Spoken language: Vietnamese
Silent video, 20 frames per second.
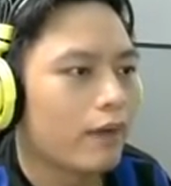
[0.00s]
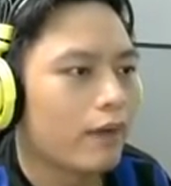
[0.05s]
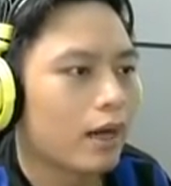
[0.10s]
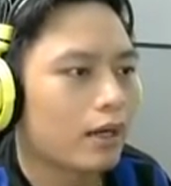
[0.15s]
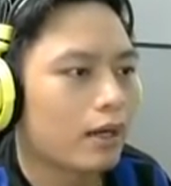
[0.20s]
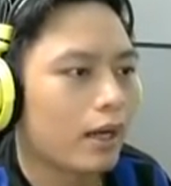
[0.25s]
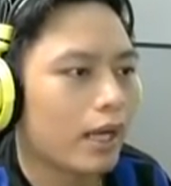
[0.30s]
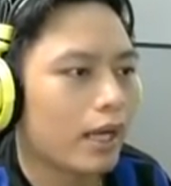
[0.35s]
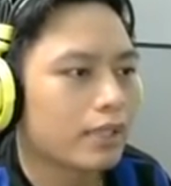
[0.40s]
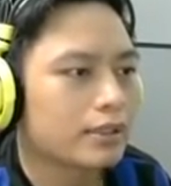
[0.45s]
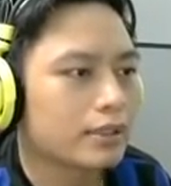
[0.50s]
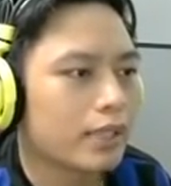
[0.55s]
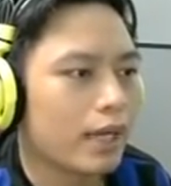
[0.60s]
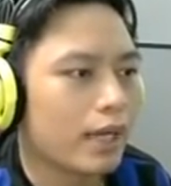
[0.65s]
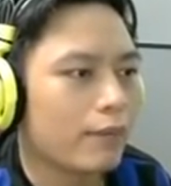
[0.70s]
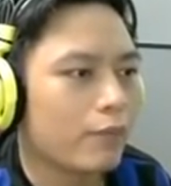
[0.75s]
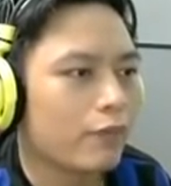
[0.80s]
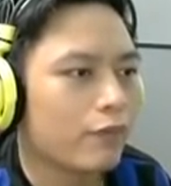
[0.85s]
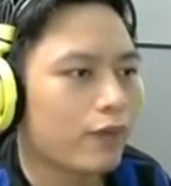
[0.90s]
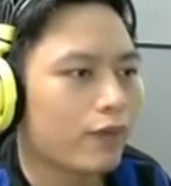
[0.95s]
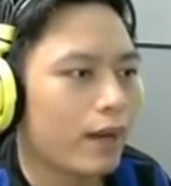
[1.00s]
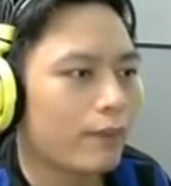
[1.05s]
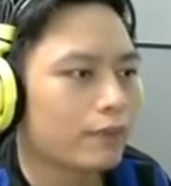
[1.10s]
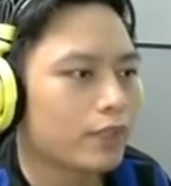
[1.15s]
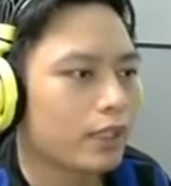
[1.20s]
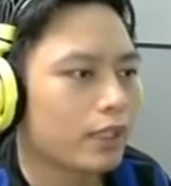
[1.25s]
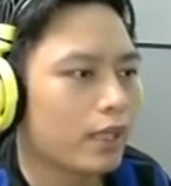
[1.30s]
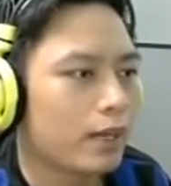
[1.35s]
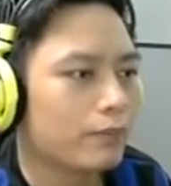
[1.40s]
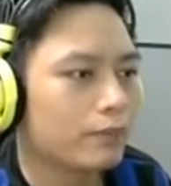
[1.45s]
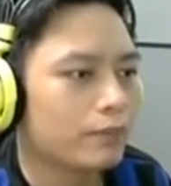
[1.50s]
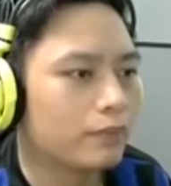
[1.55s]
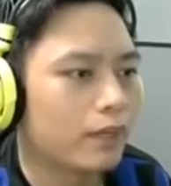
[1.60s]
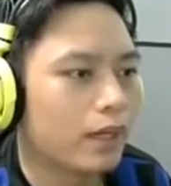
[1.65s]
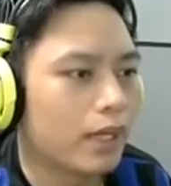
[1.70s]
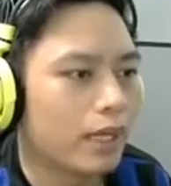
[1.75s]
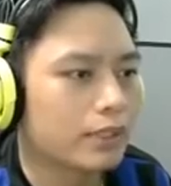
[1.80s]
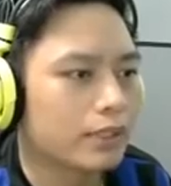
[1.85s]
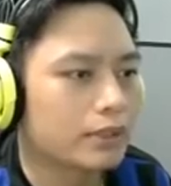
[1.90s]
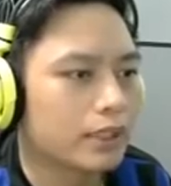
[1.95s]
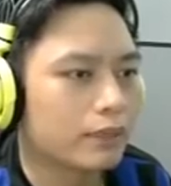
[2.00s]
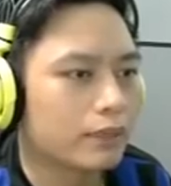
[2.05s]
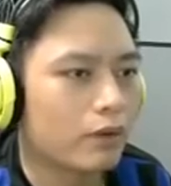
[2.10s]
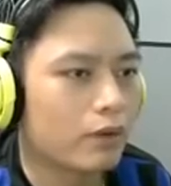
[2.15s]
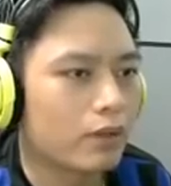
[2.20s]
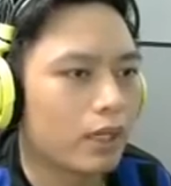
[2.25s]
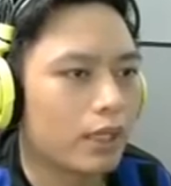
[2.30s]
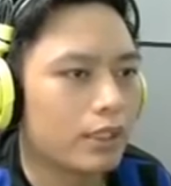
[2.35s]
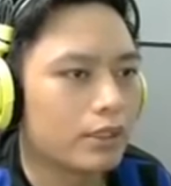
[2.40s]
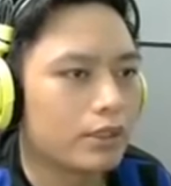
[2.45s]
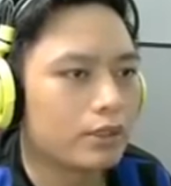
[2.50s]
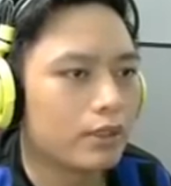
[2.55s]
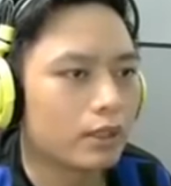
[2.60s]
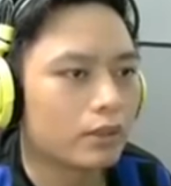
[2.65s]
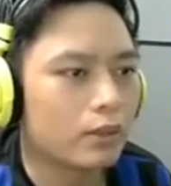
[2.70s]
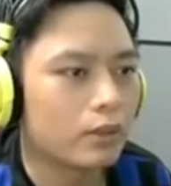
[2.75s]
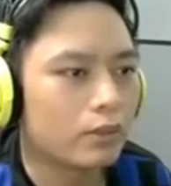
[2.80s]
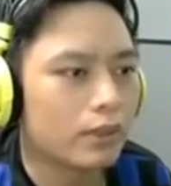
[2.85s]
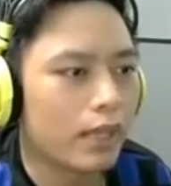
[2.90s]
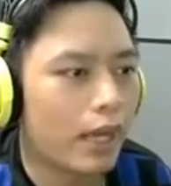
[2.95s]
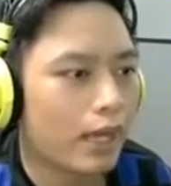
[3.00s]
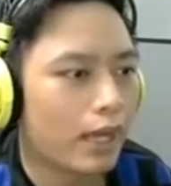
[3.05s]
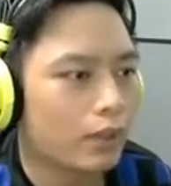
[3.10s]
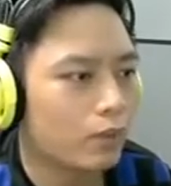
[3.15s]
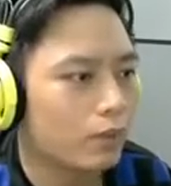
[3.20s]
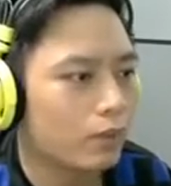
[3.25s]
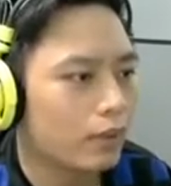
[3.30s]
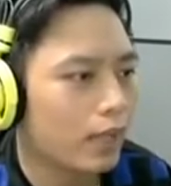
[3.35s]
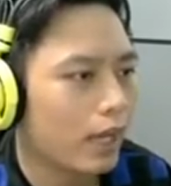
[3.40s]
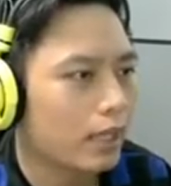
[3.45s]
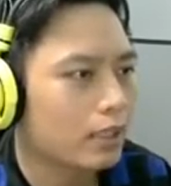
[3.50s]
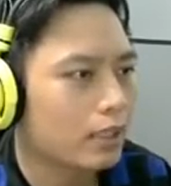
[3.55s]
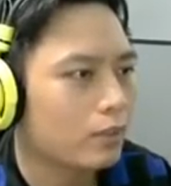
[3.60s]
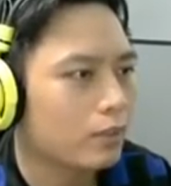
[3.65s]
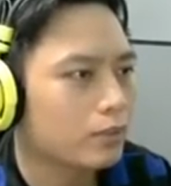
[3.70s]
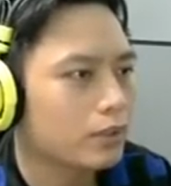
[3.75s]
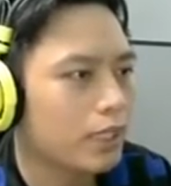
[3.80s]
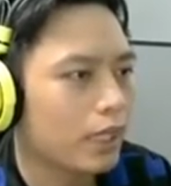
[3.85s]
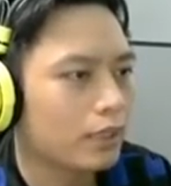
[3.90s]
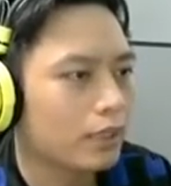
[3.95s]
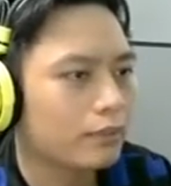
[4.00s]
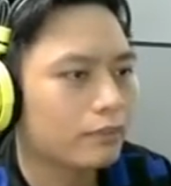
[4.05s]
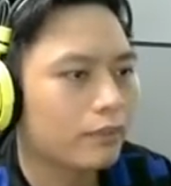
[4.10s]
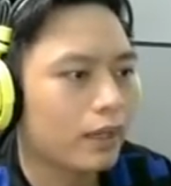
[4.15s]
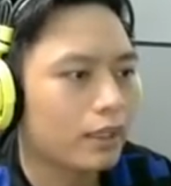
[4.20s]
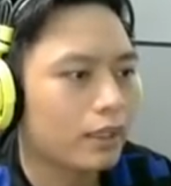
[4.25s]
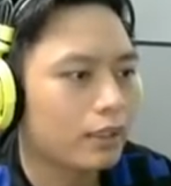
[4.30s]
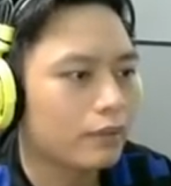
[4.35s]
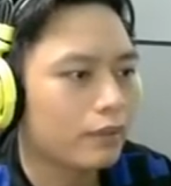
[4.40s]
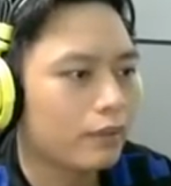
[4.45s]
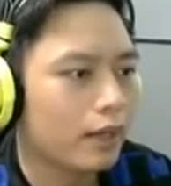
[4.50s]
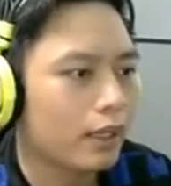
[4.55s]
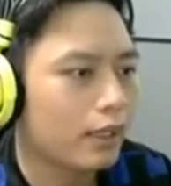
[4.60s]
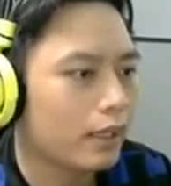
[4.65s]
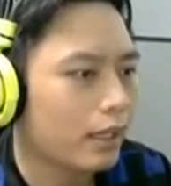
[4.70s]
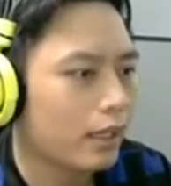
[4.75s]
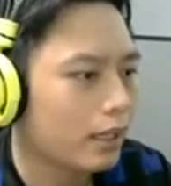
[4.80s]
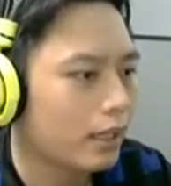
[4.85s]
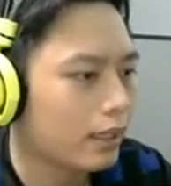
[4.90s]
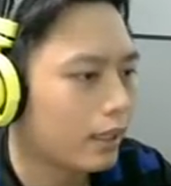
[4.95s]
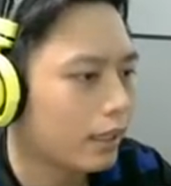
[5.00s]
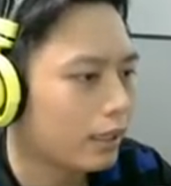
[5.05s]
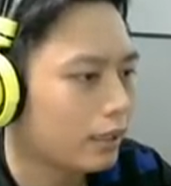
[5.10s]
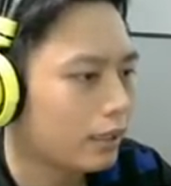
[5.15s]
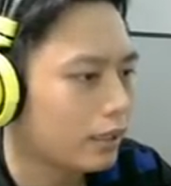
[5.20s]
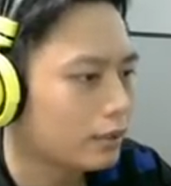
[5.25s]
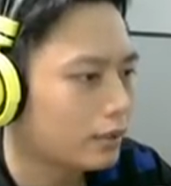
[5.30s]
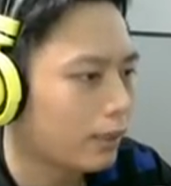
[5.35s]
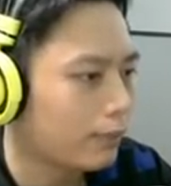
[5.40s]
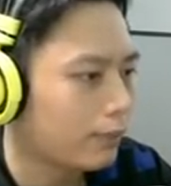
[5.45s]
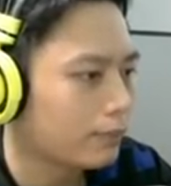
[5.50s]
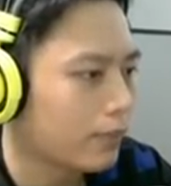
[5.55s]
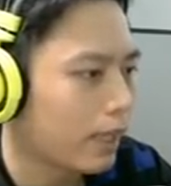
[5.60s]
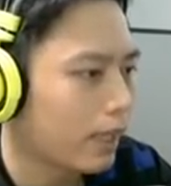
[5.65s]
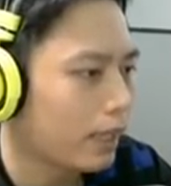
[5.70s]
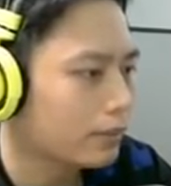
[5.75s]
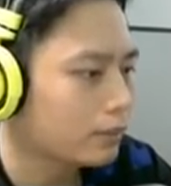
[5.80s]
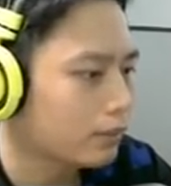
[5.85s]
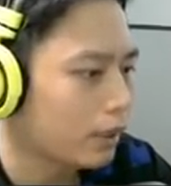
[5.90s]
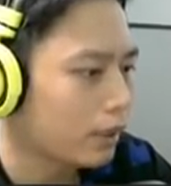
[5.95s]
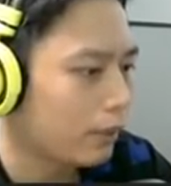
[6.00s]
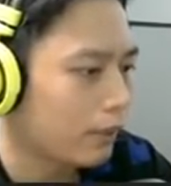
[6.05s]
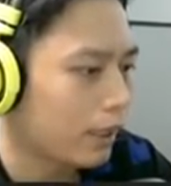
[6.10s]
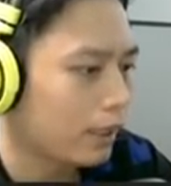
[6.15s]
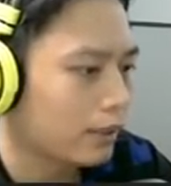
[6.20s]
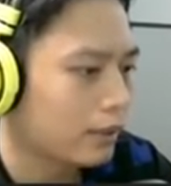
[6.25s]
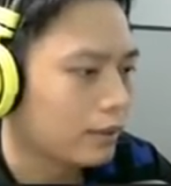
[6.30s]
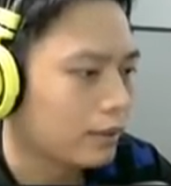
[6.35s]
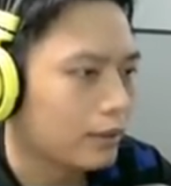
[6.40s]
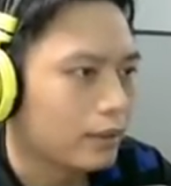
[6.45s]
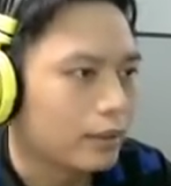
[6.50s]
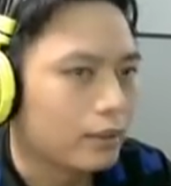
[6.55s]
và GS sẽ một phạm sai lầm vâng anh xích vào cầy trượt Kunka Kunka không chết và như vậy là GS là người thầm lại trong thể này